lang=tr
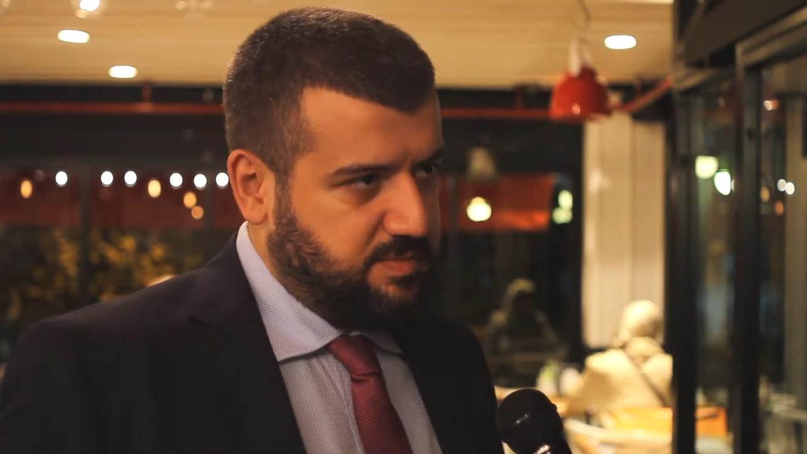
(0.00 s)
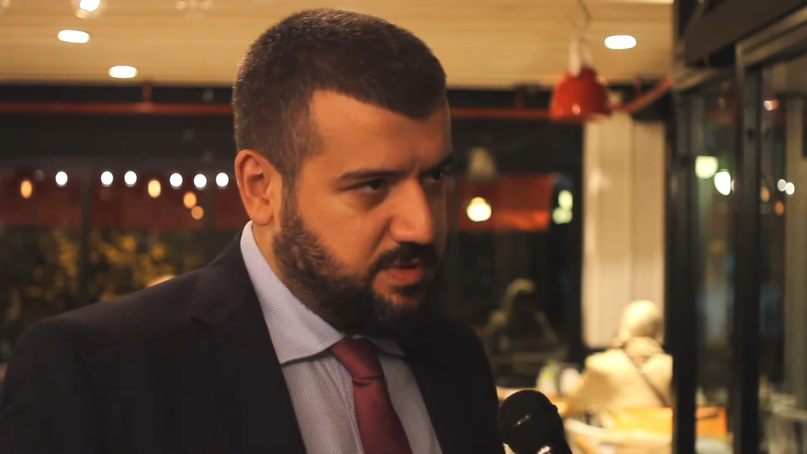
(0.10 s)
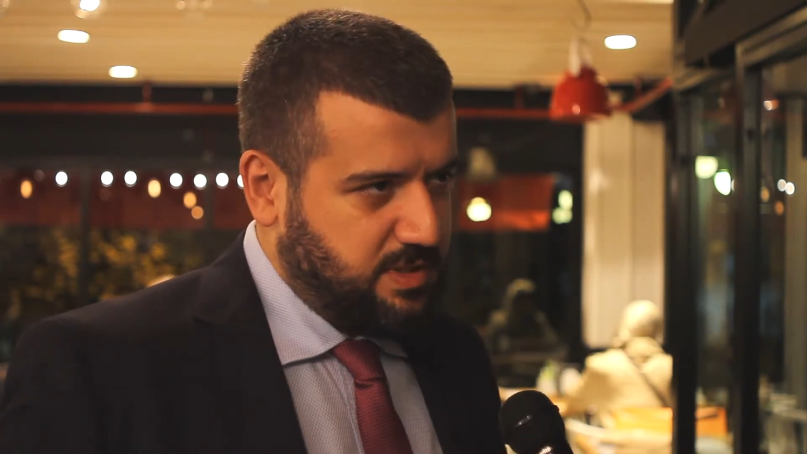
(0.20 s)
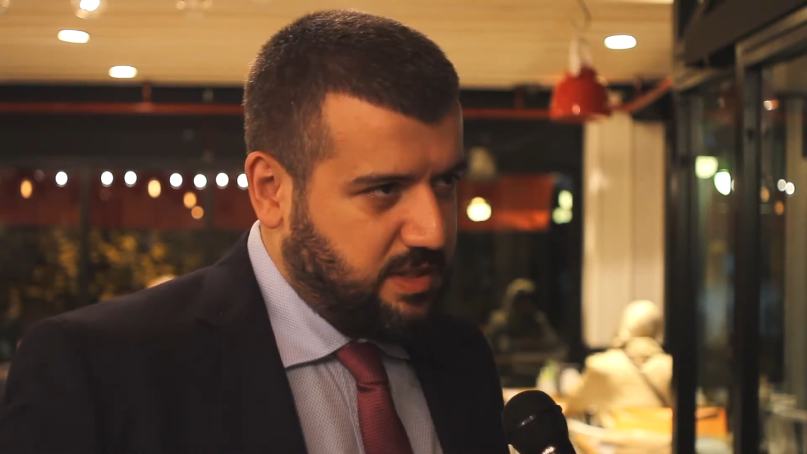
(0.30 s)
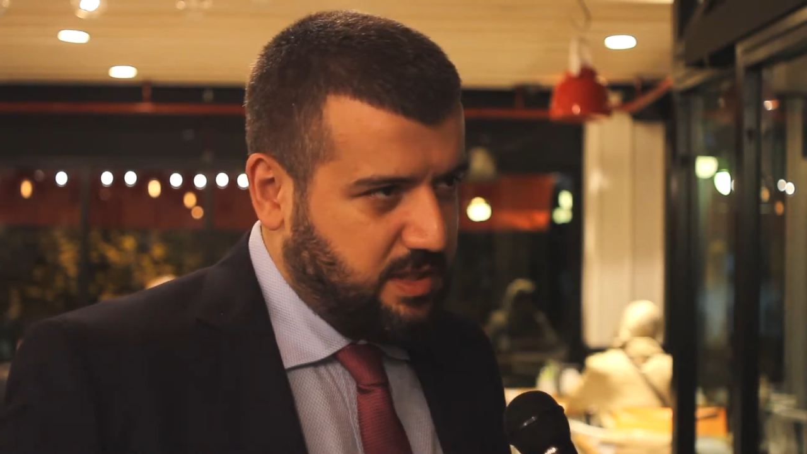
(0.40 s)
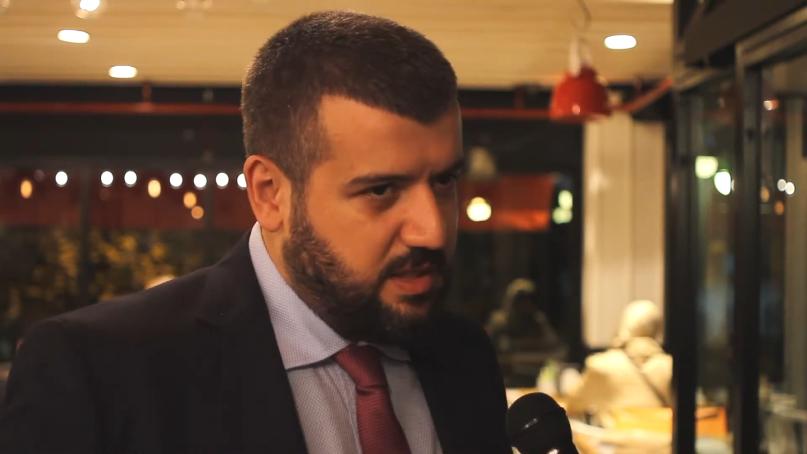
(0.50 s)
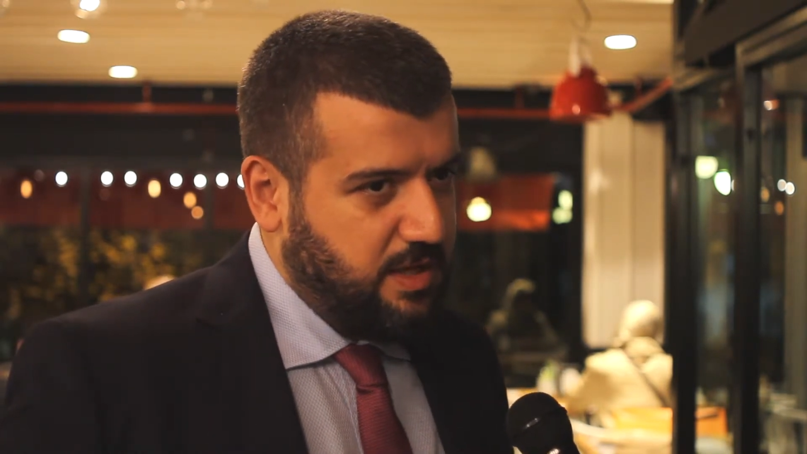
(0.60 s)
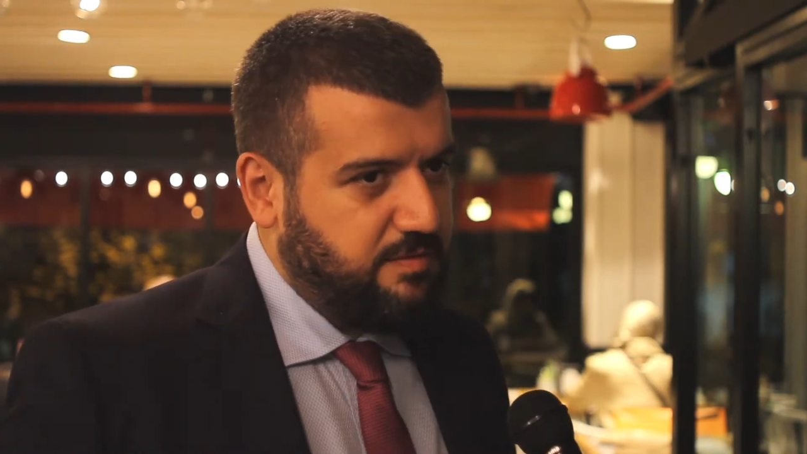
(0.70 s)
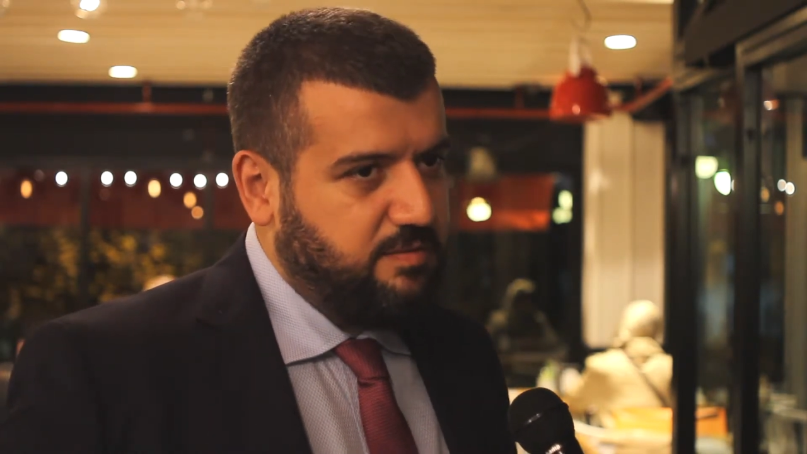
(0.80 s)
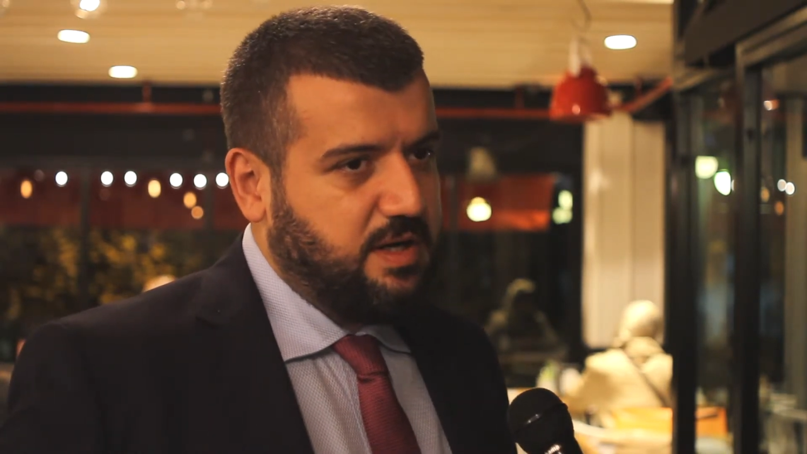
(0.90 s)
tarafında da
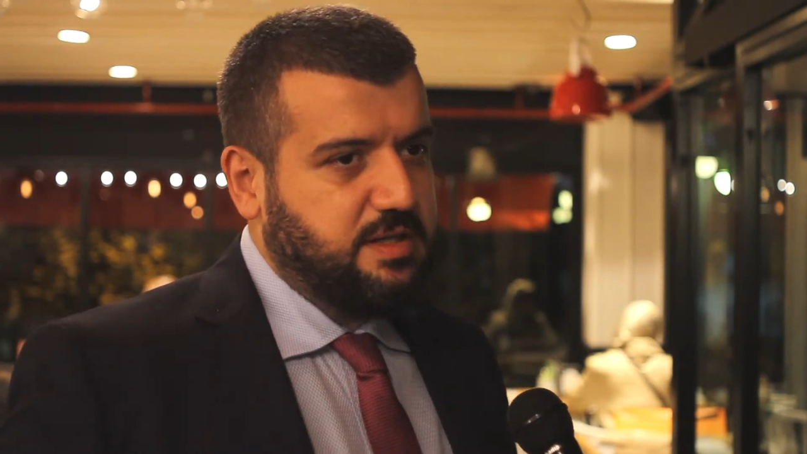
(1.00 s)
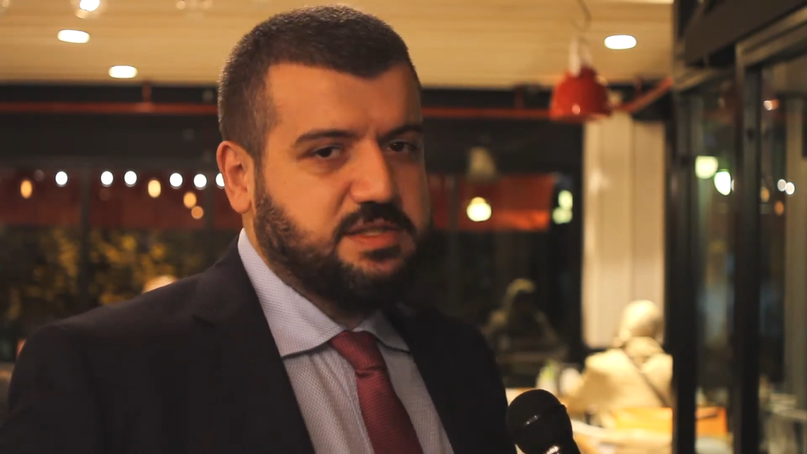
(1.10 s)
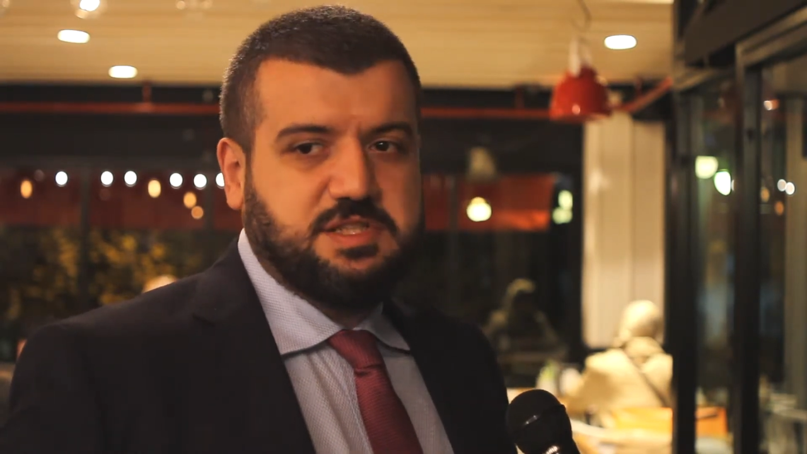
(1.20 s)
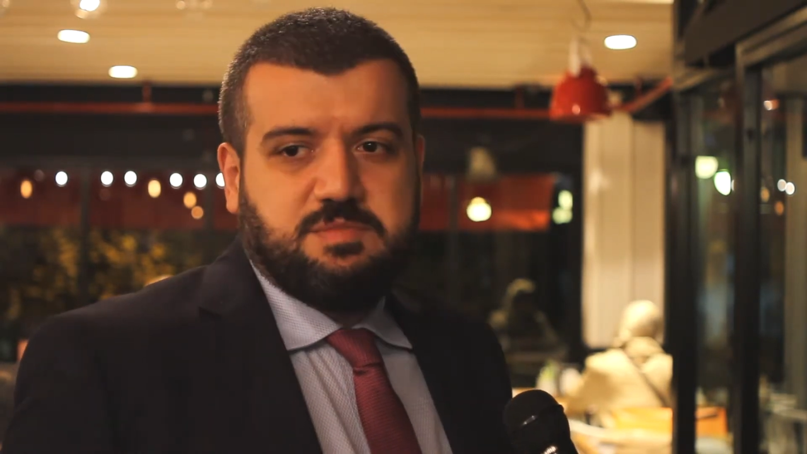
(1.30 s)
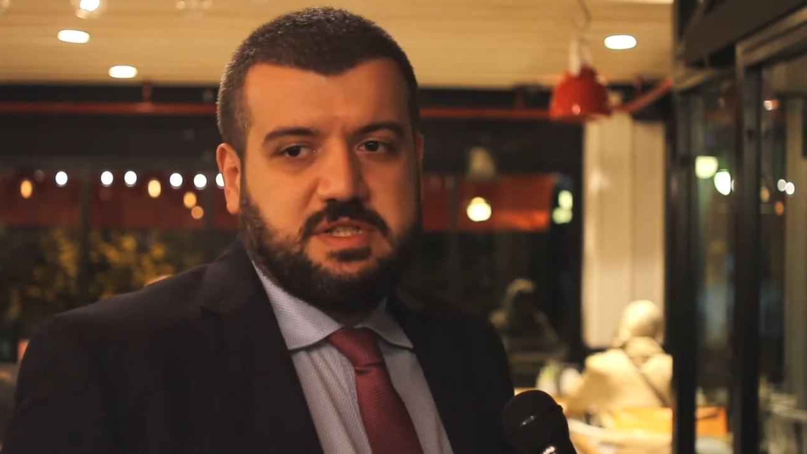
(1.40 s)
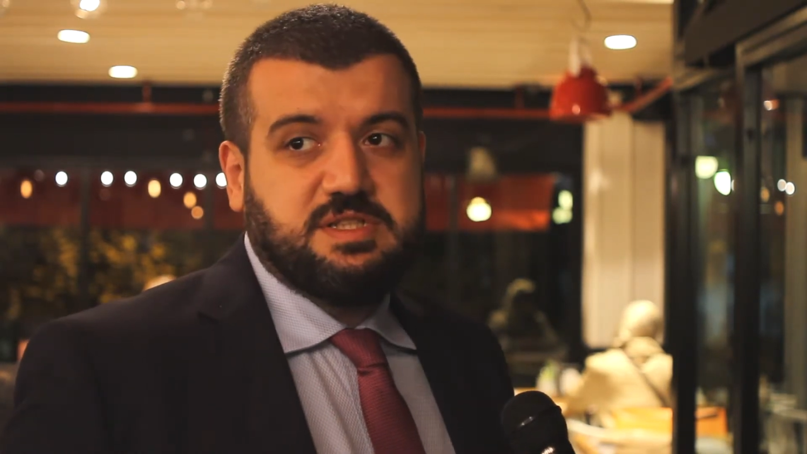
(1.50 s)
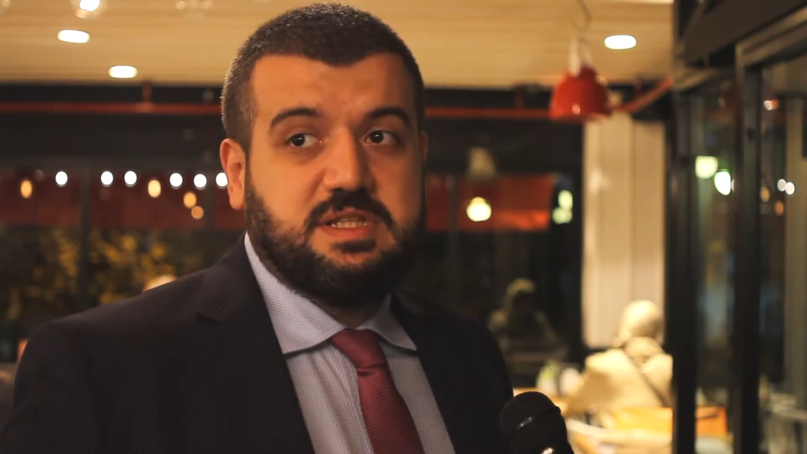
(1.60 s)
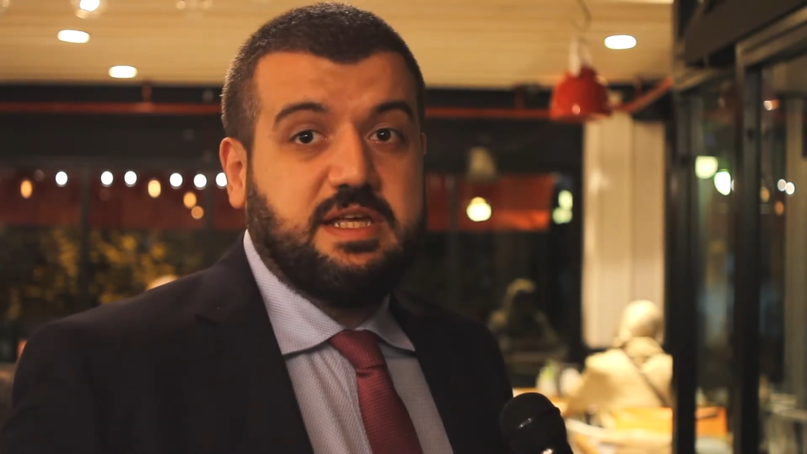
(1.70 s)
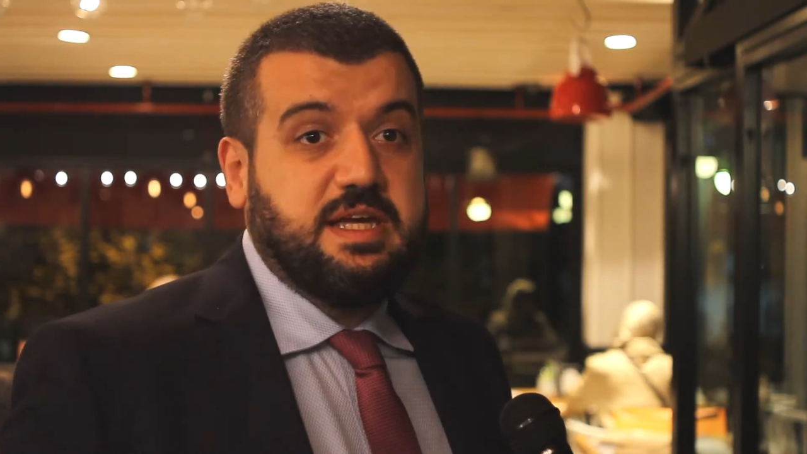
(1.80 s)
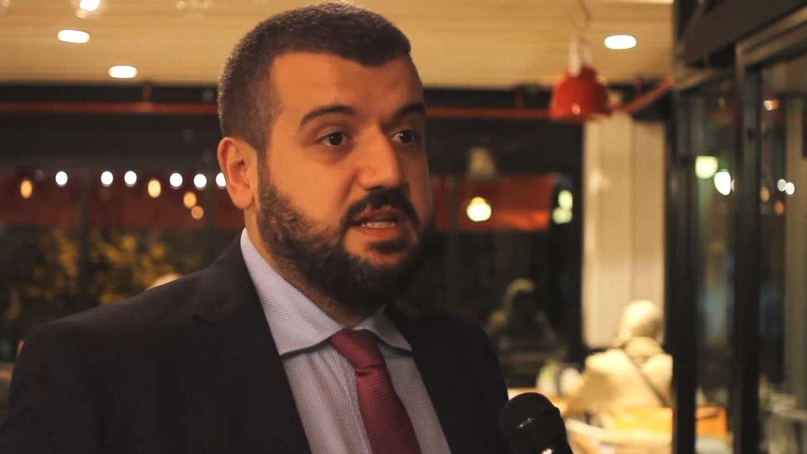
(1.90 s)
var. Şimdi işte
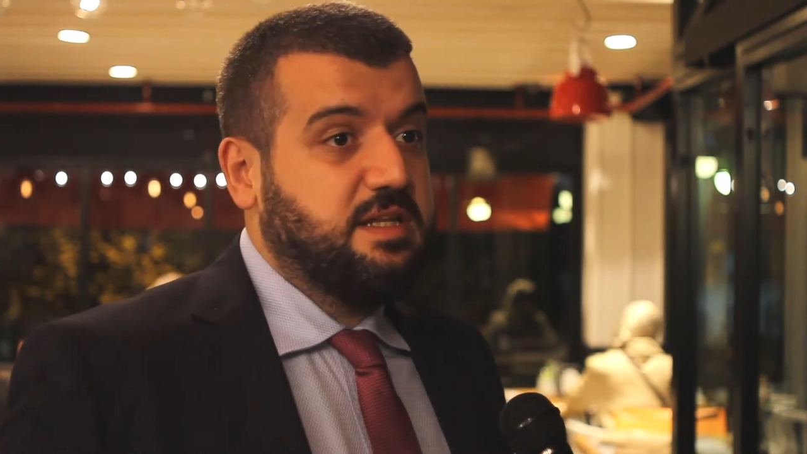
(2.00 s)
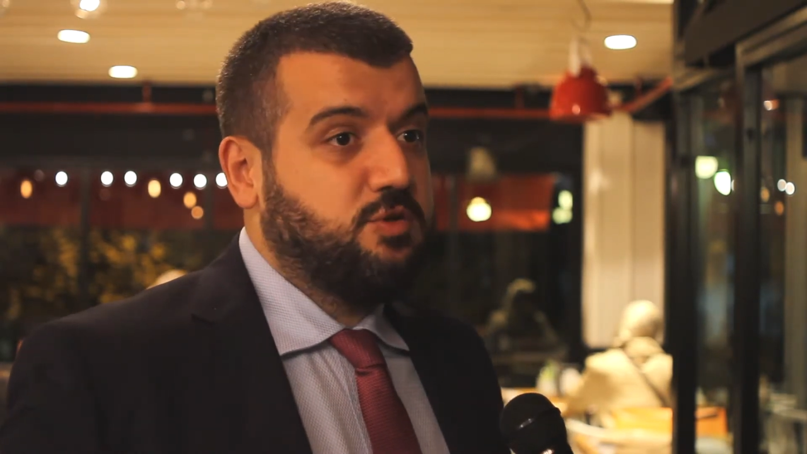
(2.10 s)
yeni